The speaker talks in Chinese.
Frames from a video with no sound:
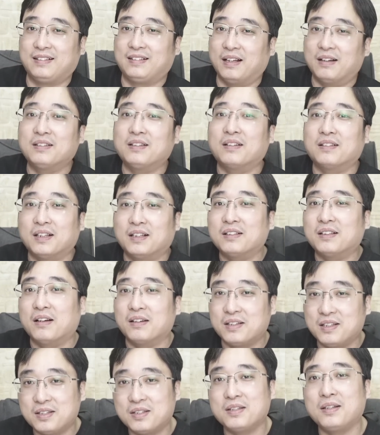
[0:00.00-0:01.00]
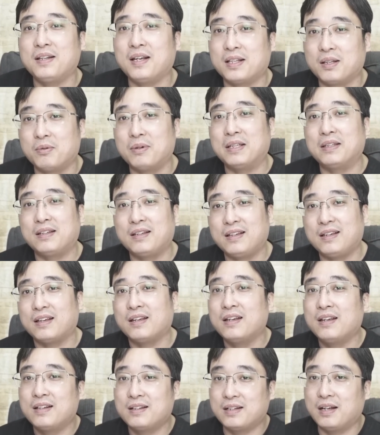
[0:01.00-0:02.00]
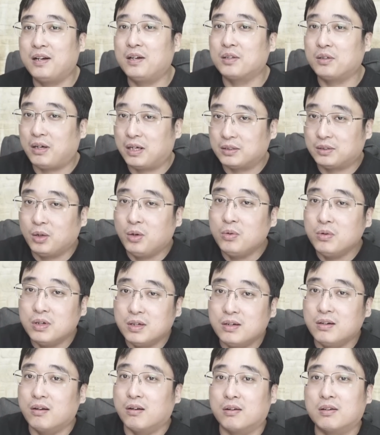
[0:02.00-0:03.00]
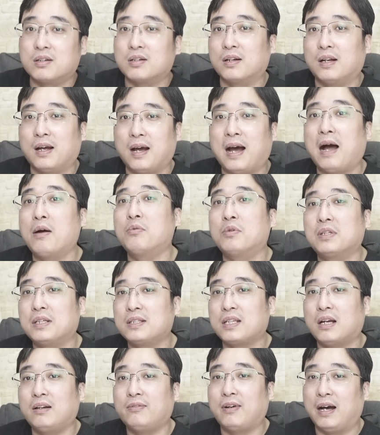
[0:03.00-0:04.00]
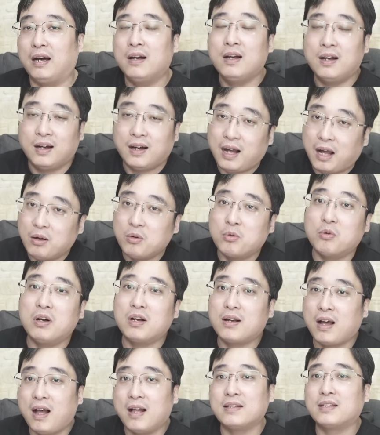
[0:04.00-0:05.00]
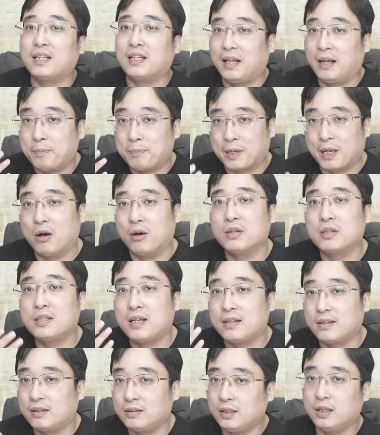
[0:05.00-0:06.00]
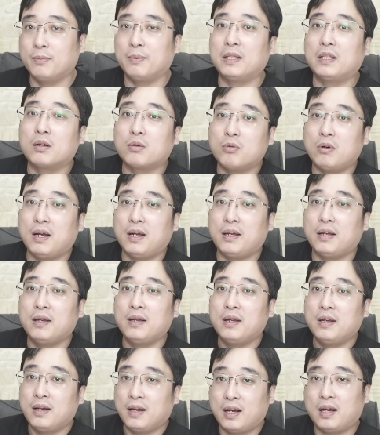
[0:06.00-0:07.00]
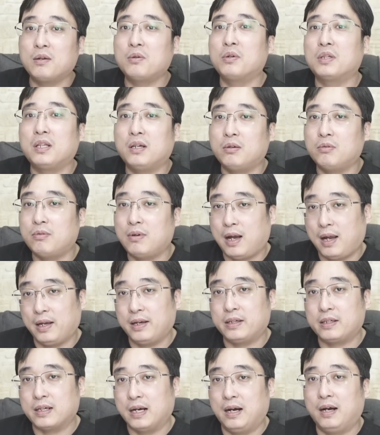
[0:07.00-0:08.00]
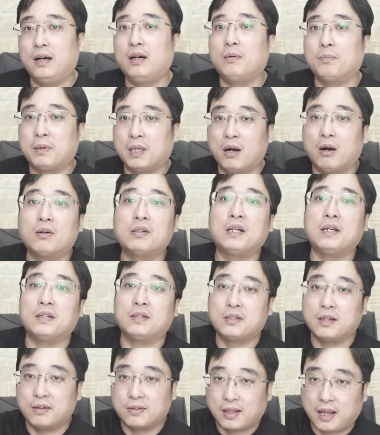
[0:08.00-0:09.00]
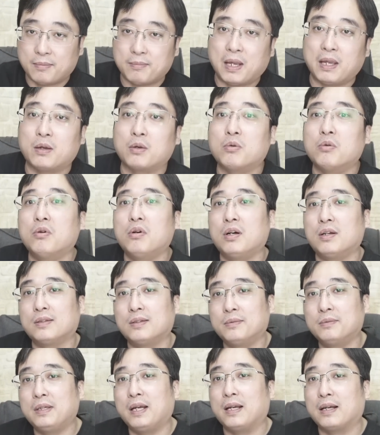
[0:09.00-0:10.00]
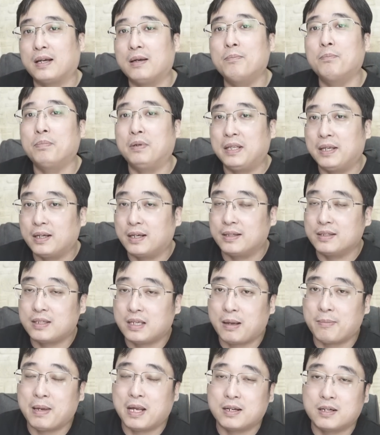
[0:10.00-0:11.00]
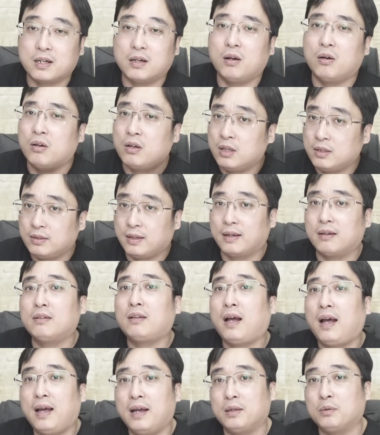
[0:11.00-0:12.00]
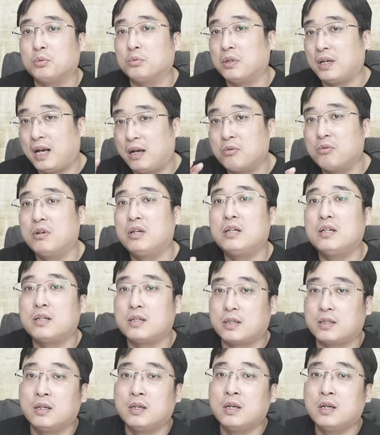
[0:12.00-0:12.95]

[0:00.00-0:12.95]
等等等等一系列的问题，然后的话都遏制了韩国的想法。韩国看起来表现的特别的乖。韩国的外长朴振正在美国，对不对？跟布林肯见面之后，那个态度？韩国人是